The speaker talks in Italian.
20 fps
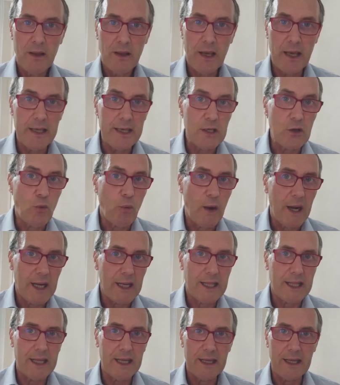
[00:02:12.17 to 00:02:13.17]
e in
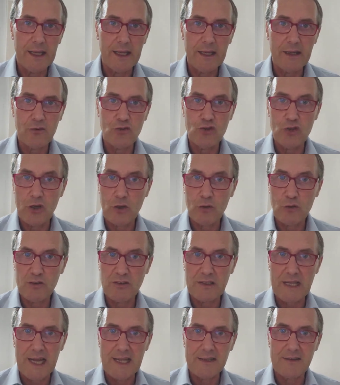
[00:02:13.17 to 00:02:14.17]
qualche
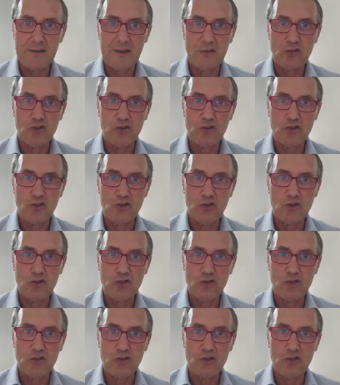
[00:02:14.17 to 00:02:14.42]
circostanza